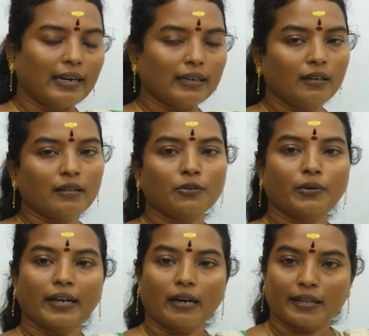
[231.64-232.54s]

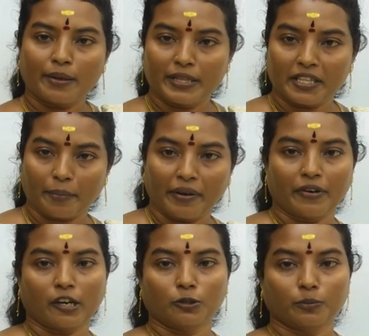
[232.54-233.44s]
லக்னத்தினுடைய ஆதிபத்தியமே
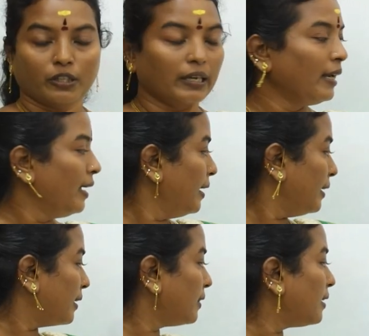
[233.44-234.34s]
வாங்கும்போது
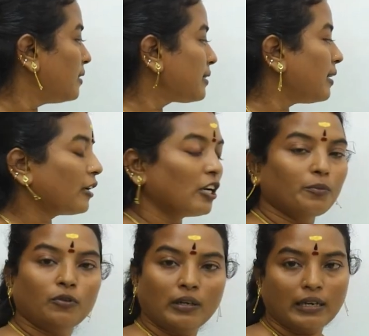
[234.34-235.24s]
இங்கே தனுசு
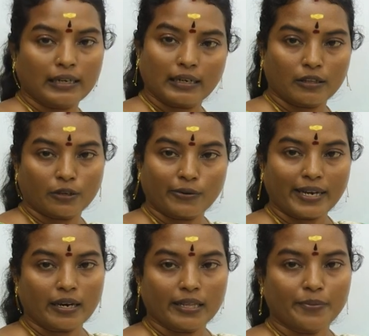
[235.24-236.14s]
லக்னமும்
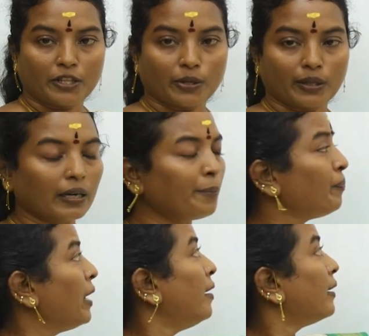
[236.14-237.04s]
லக்னத்தினுடைய ஆதிபத்தியம்தான்
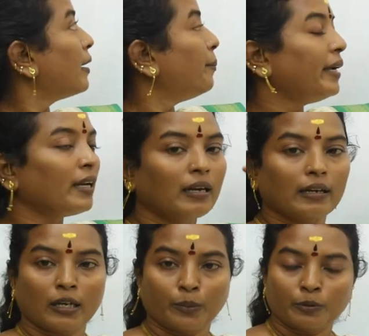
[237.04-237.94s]
இங்கே மீன
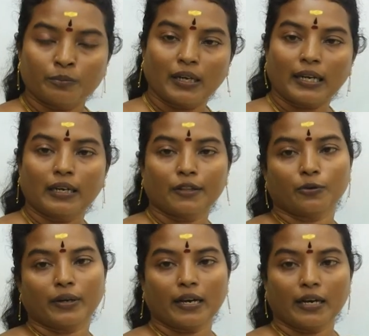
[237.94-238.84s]
லக்னமும்
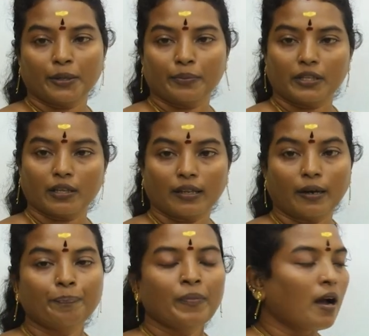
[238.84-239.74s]
லக்னத்தினுடைய
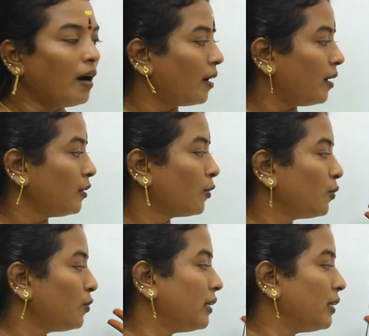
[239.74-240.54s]
ஆதிபத்தியம்தான் ஆனால் அந்த குரு